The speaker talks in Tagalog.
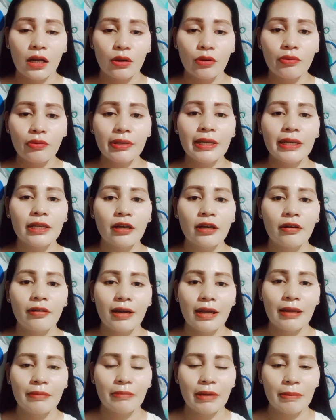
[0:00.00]
Kung ikaw
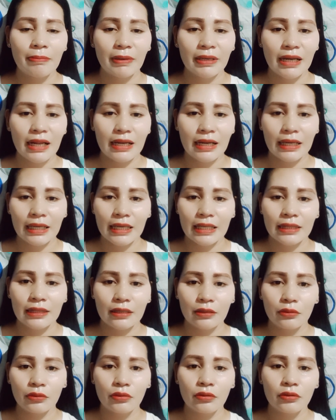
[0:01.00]
ay may pananakit
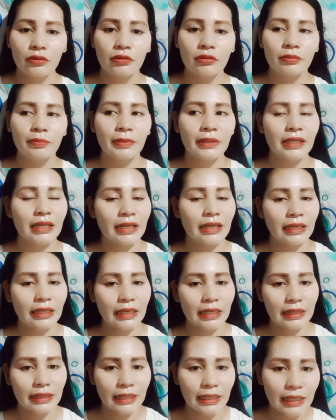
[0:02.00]
ng ulo,
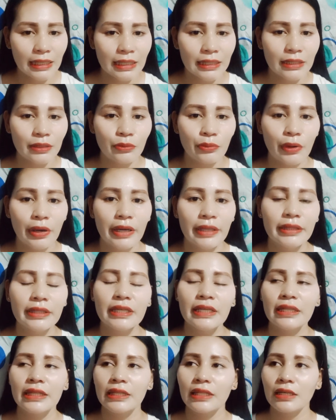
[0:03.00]
pananakit ng katawan,
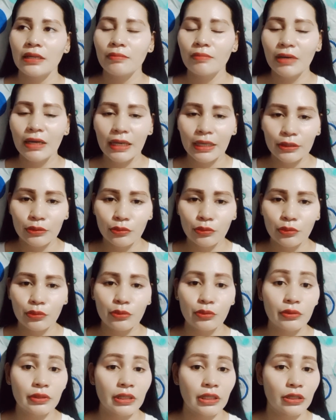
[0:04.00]
hindi
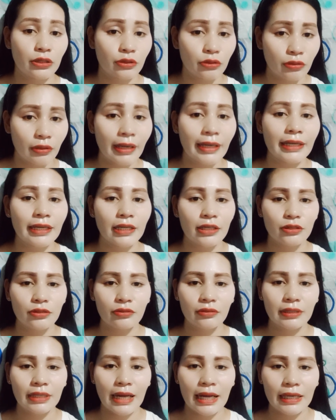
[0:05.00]
makatulog, ito ay
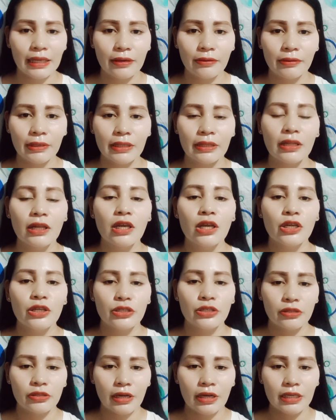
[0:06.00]
inyong gagawin.
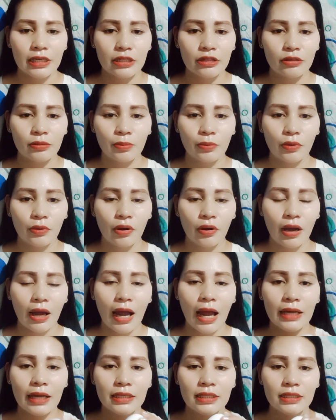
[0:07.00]
So ganito po,
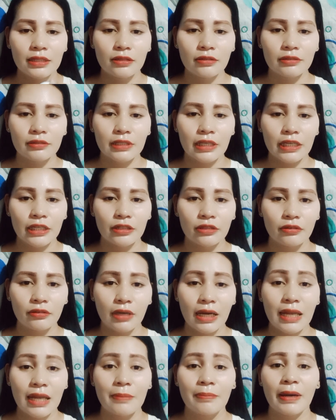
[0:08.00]
ang itlog na ito
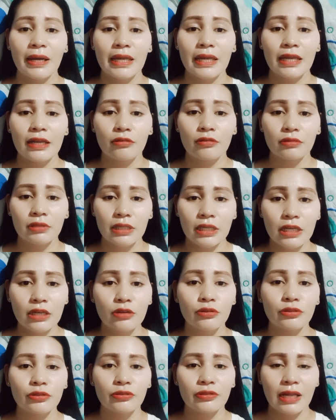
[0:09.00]
ay
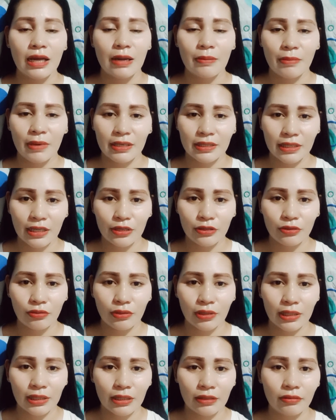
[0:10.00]
paikot-ikot nyo lamang sa
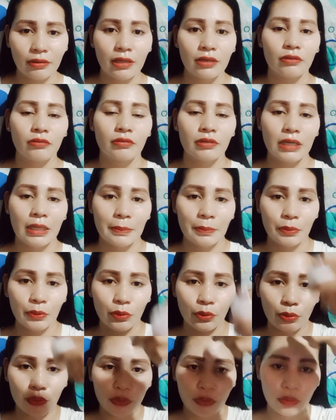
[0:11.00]
inyong katawan o na
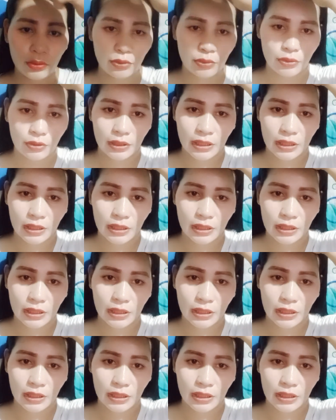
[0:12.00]
po ulo.